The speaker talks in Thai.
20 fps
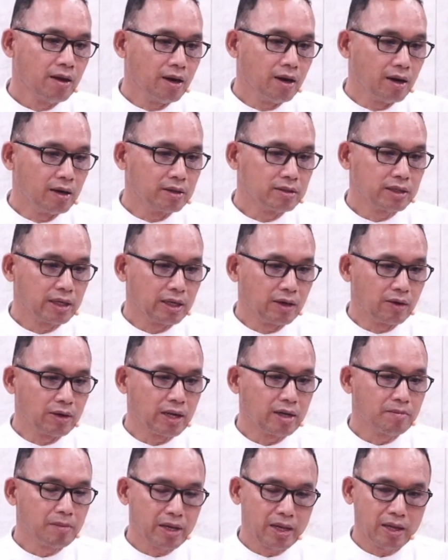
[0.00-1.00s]
สิ่งเหล่านั้น
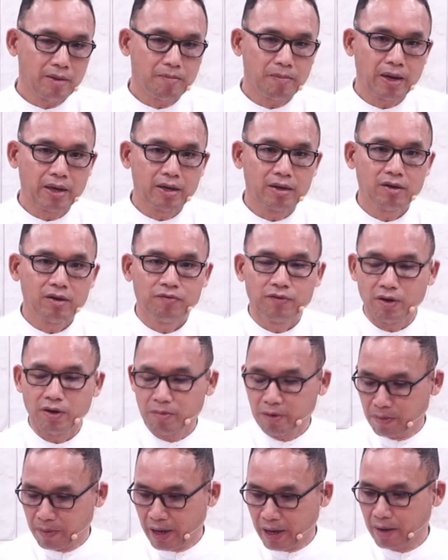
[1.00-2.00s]
ไม่ได้ไปเอื้อเฟื้อเผื่อ
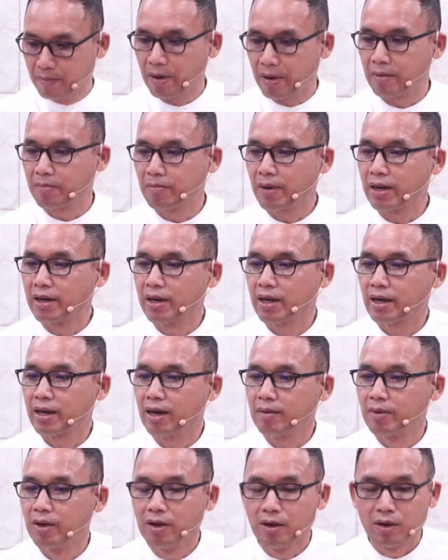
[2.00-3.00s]
แผ่แบ่งปันให้กับ
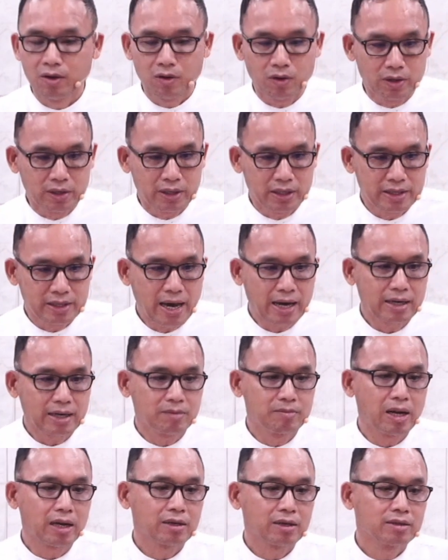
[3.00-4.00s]
คนที่ยากลำ
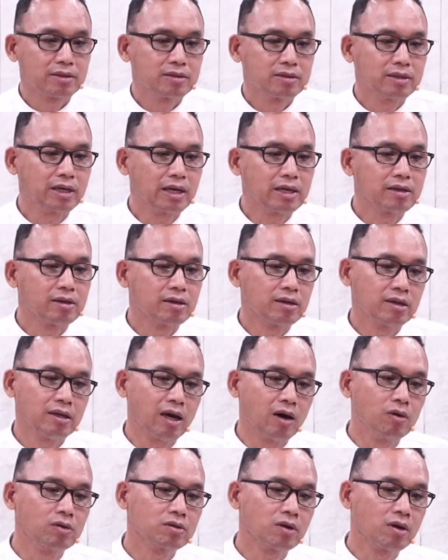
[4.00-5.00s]
บากดังนั้นเรา
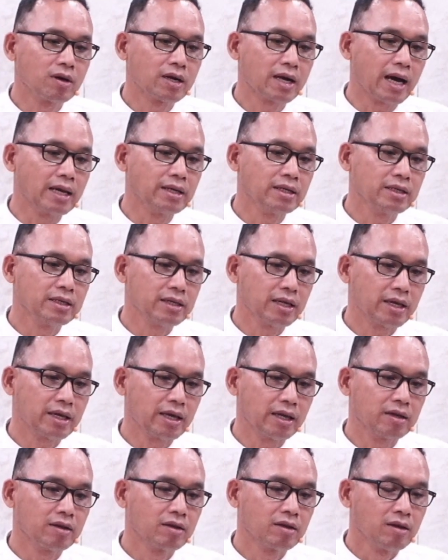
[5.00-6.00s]
ต้องการที่จะเห็น
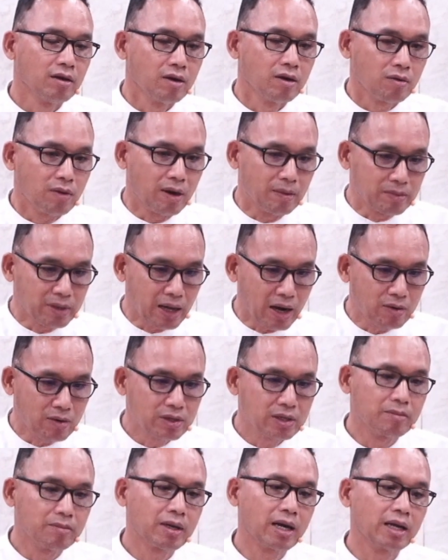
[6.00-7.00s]
ความเท่าเที
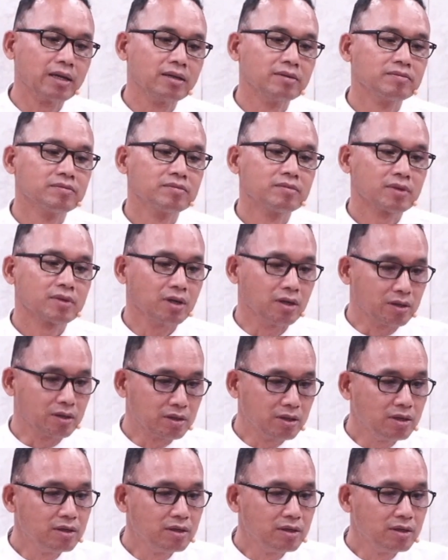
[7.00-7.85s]
ยมกันเกิดขึ้น